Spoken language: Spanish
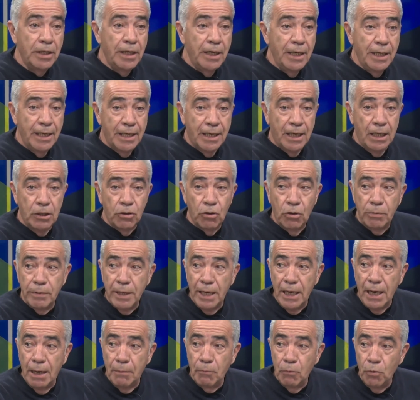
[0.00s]
que todavía
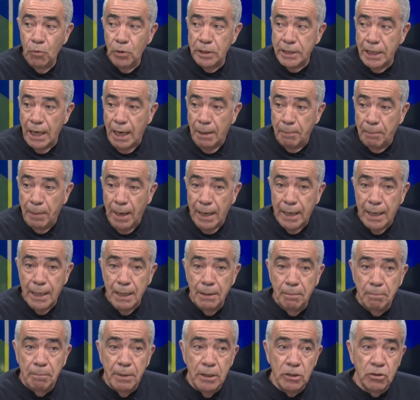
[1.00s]
las multas las pagan
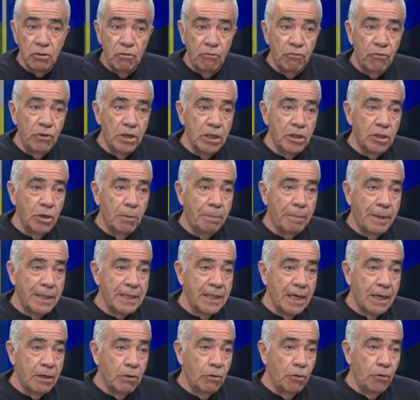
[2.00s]
en peso fuerte o
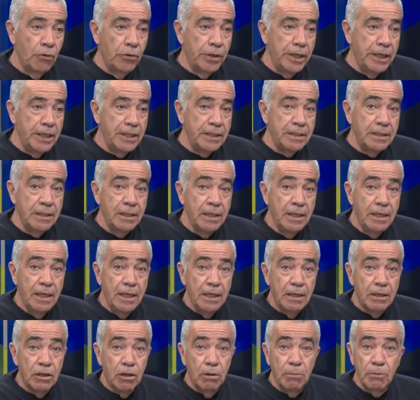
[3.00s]
patacones
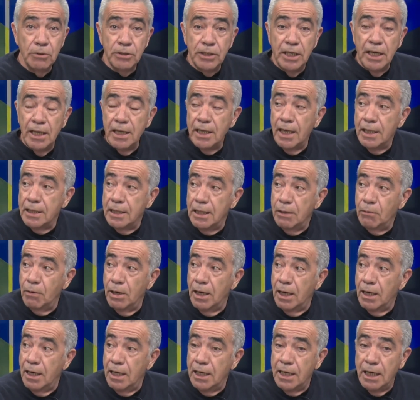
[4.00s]
¿Cómo le de antigua
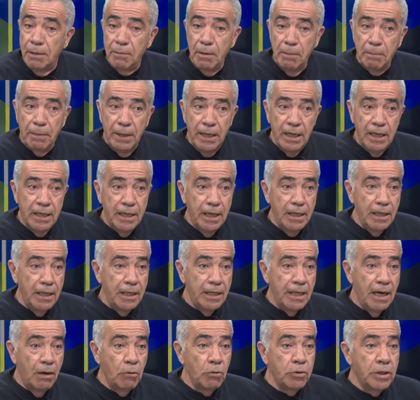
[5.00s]
la ley que me parece que ni
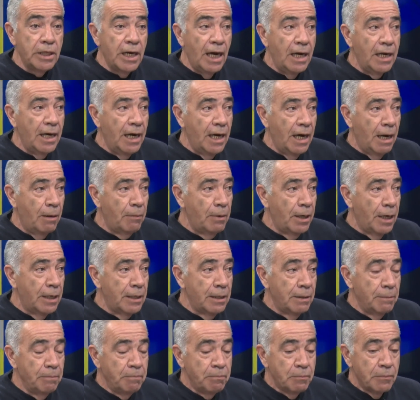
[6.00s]
de australes hablan?
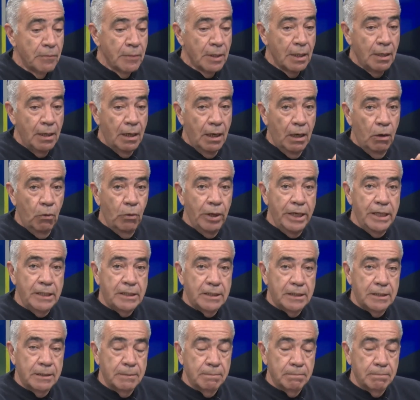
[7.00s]
Luis.